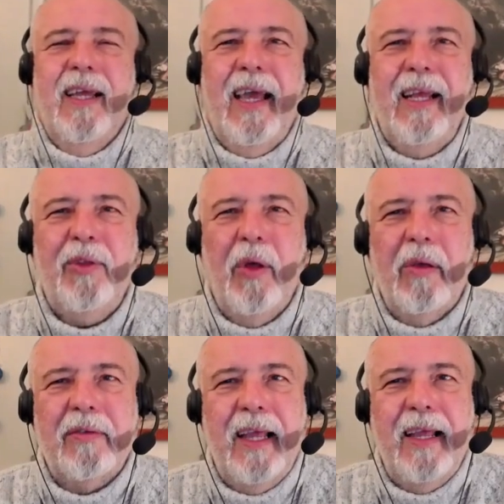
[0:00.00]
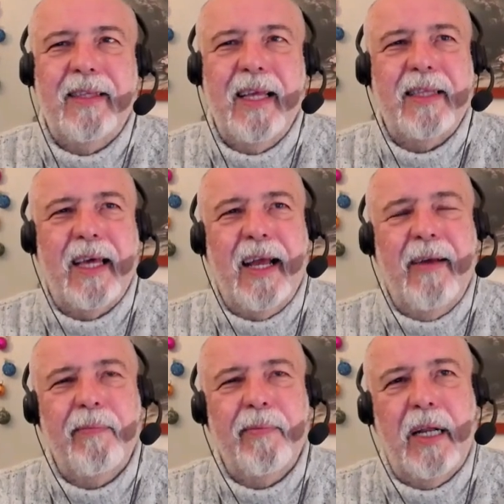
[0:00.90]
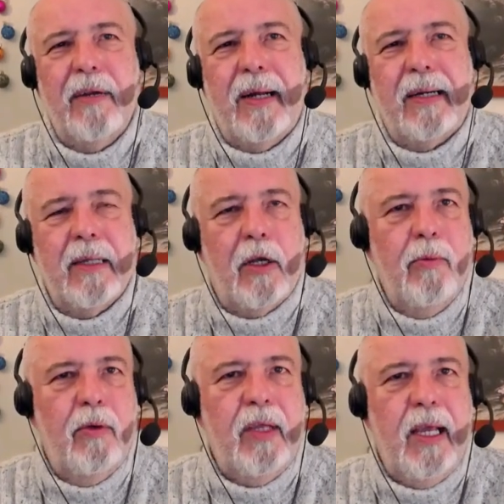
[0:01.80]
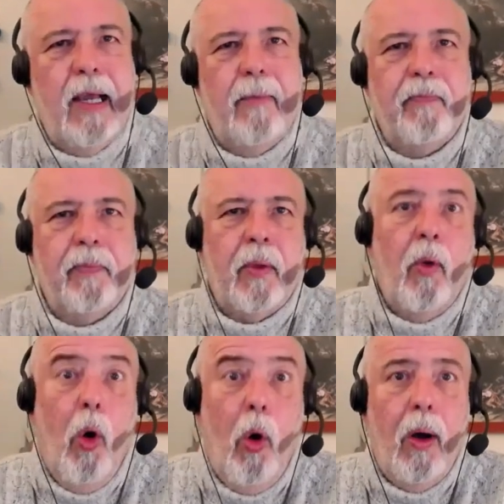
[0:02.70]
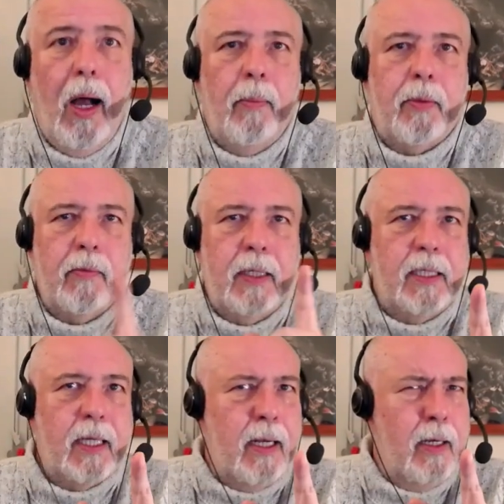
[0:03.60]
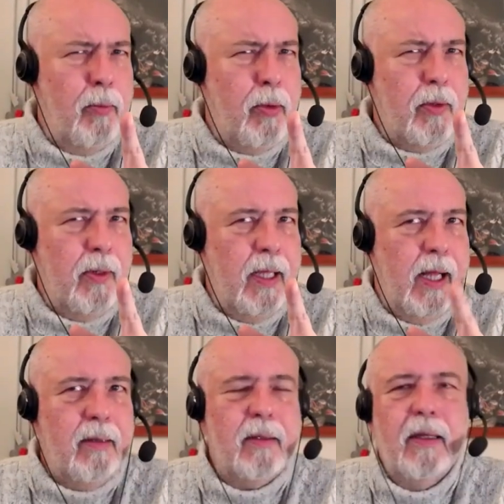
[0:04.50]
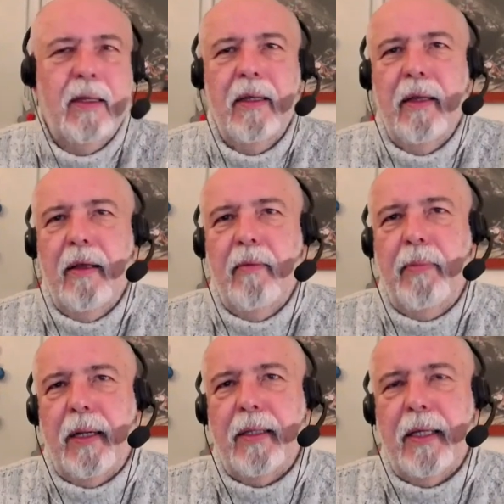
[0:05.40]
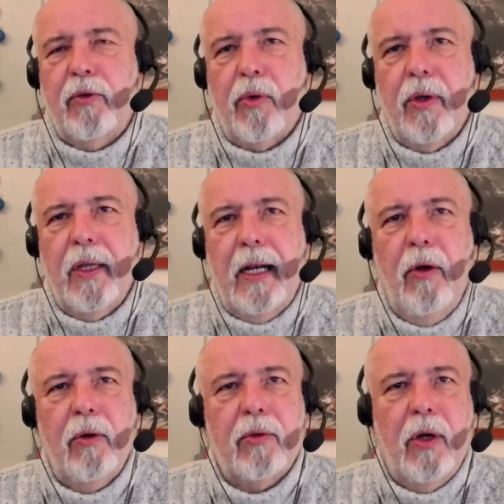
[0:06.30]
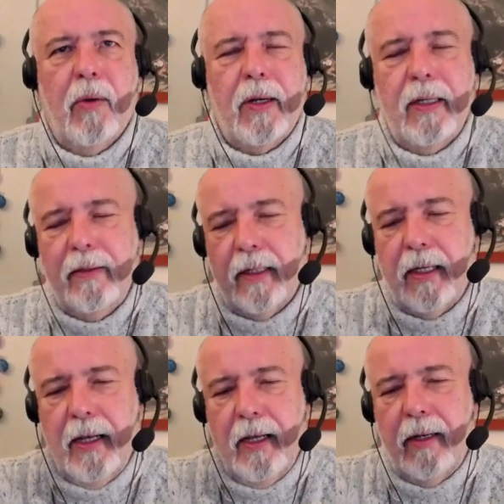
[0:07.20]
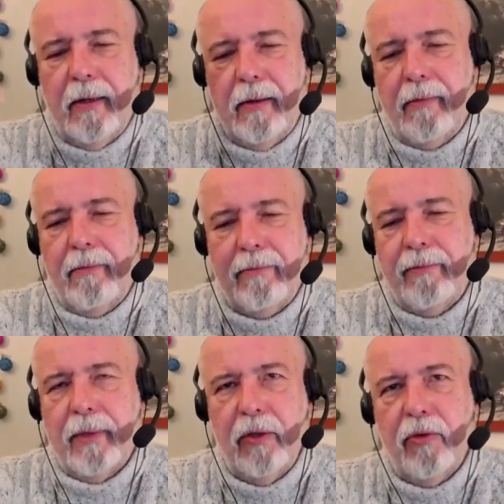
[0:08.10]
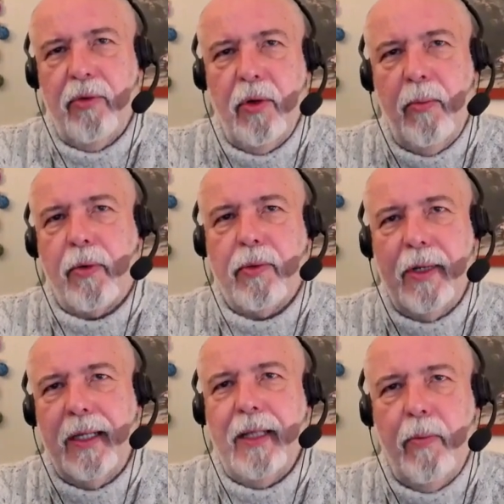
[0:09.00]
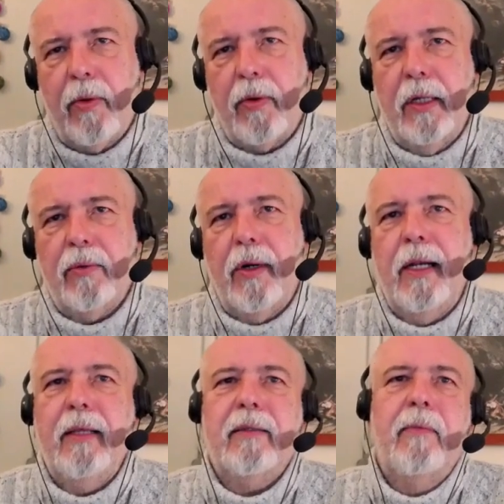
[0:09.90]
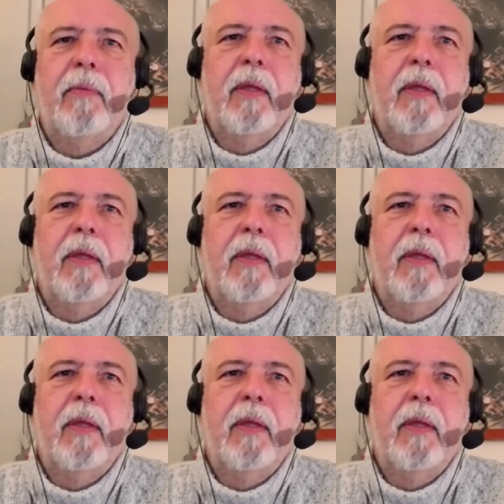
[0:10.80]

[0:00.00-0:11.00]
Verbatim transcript: entonces intentarán salvarse como sea o aprovecharán la oportunidad para destruir al otro. Acuérdense que ellos son oportunistas por naturaleza.